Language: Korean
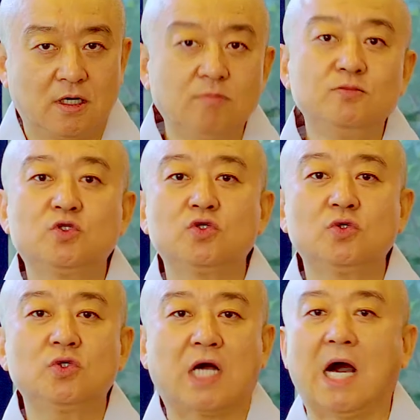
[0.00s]

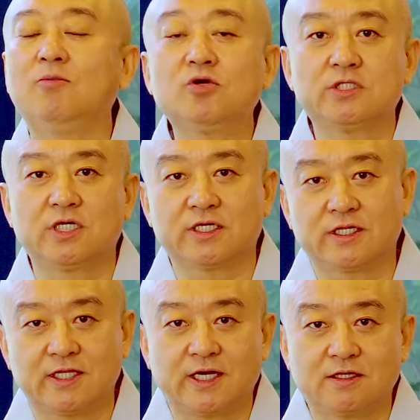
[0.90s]
엄주 가무를
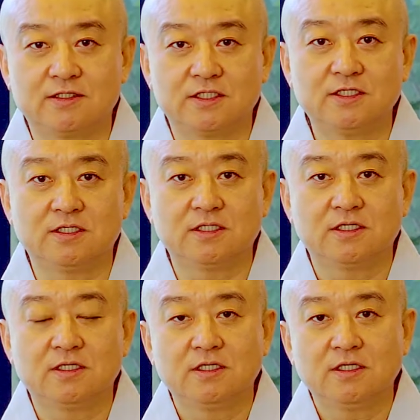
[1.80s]
즐겼다라든지,
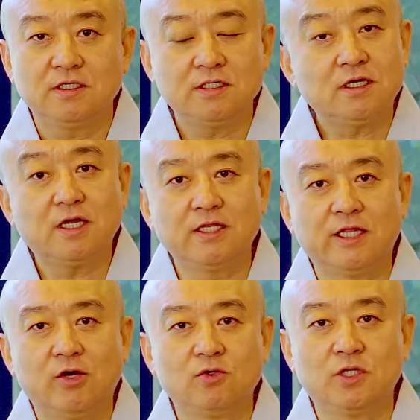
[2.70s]
이러한
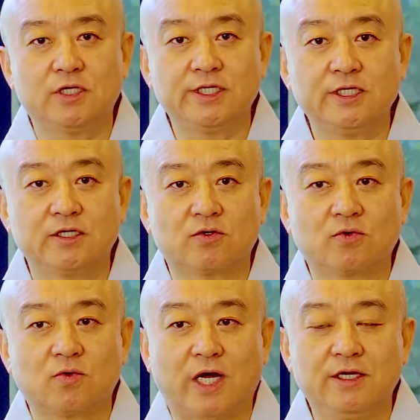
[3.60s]
내용들이
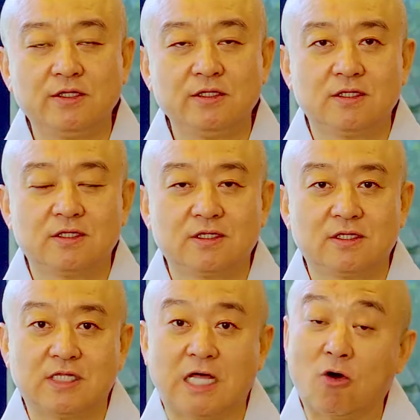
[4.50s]
과연
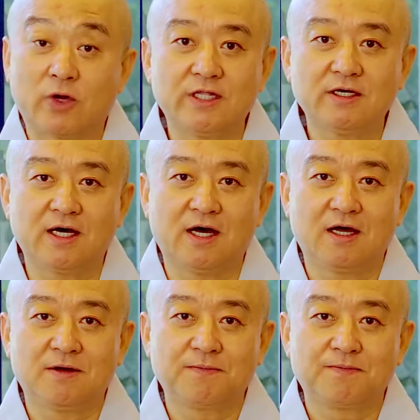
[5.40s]
나오겠는가?
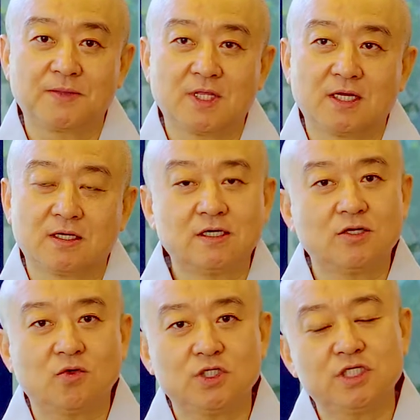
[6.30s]

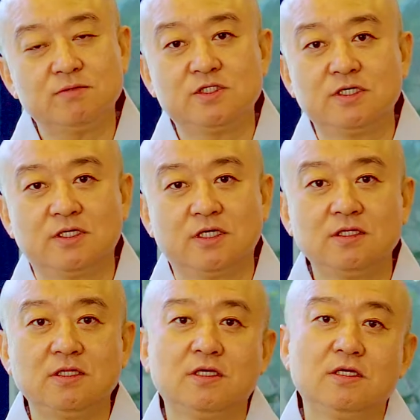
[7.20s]
그리고
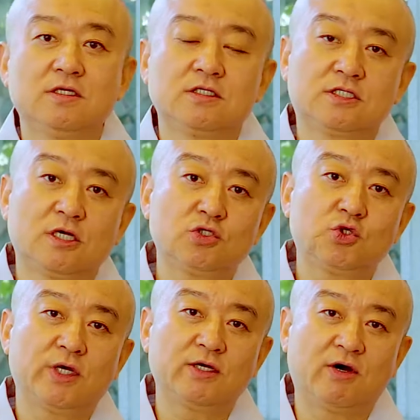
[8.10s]
심지어는
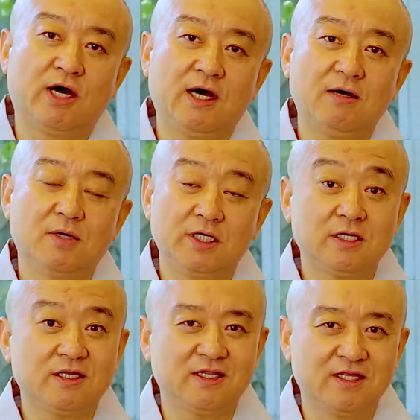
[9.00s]
성추행과 뭐
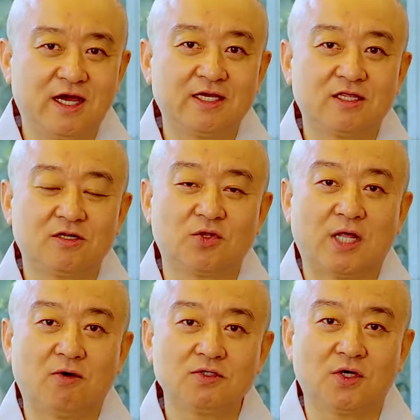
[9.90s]
이런 이야기들도
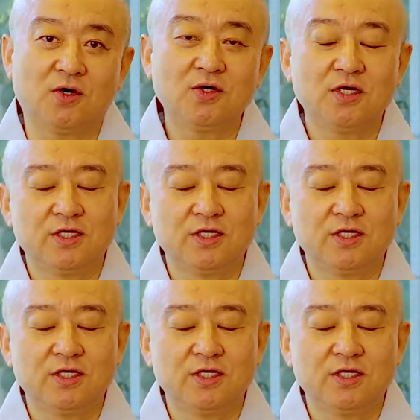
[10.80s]
나오죠.